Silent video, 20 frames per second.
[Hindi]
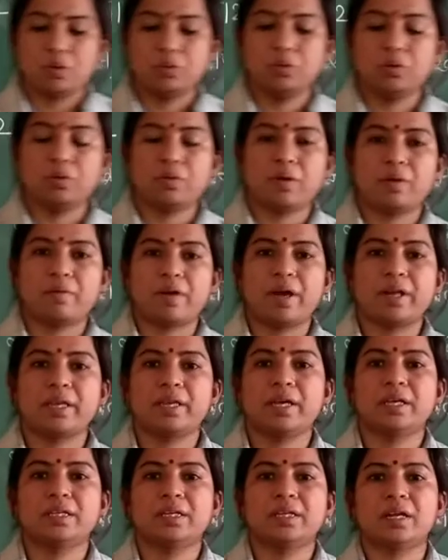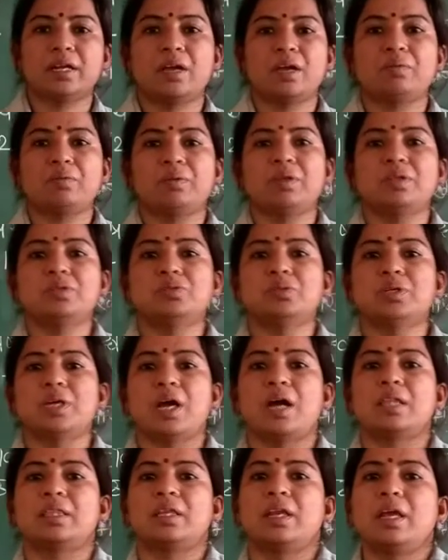दुर्व्यवहार किया जा रहा है उन्हें जो
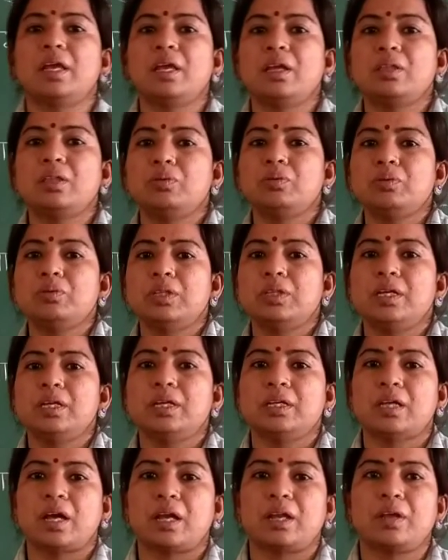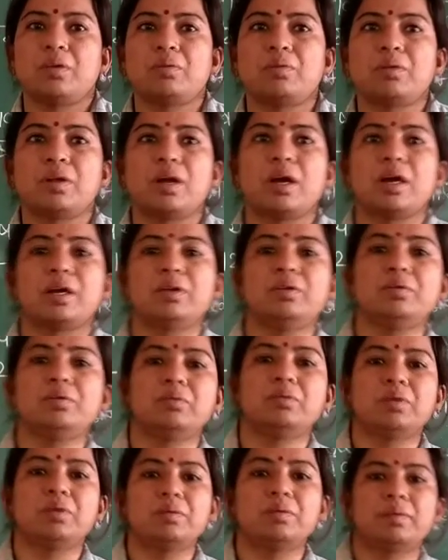यातना या दुख दिए जा रहे हैं उनका ही
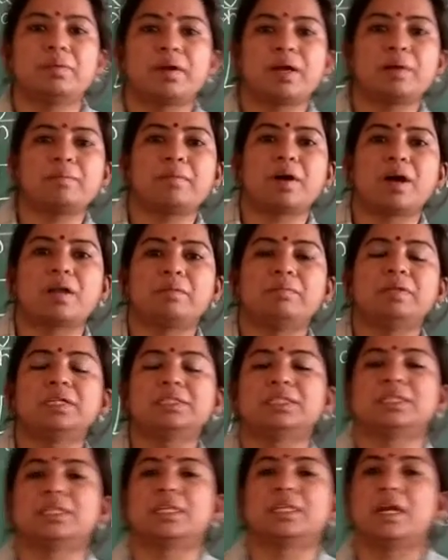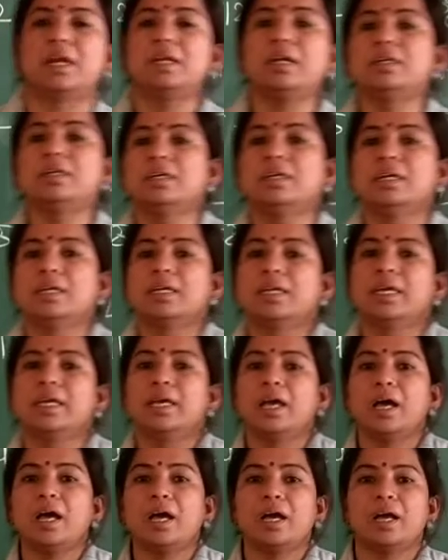उन्होंने बड़ा मार्मिक चित्रण
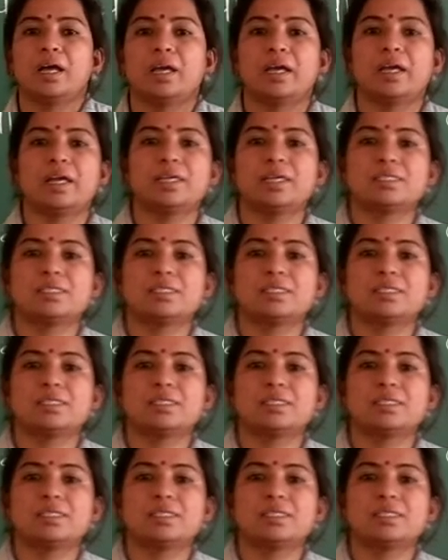किया है